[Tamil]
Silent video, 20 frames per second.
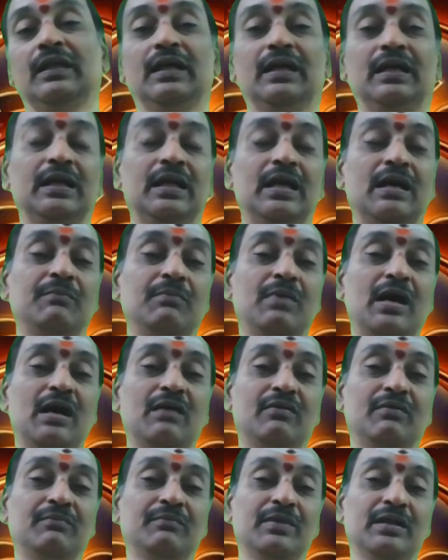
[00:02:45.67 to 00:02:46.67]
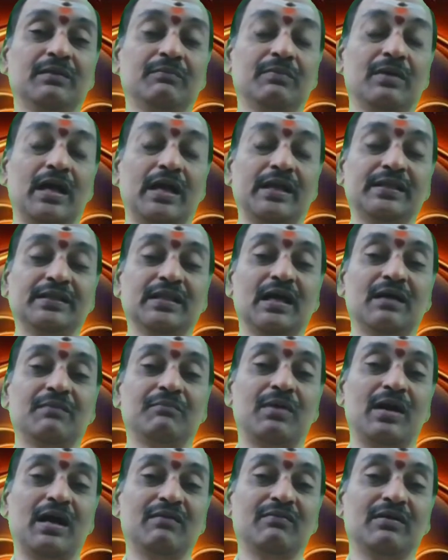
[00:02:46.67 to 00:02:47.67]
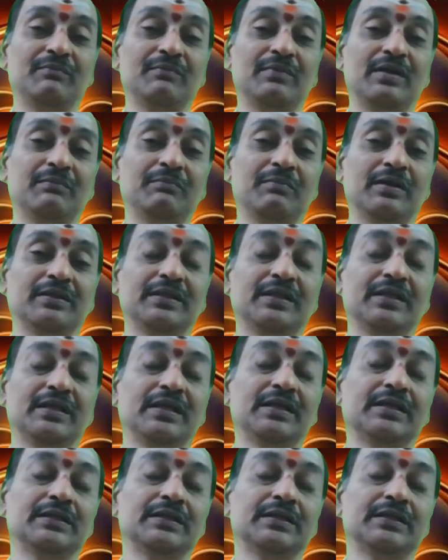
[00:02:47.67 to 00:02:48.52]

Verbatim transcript: ஏழாம் பாவம் என்ப ஐந்தாம் பாவம் என்பது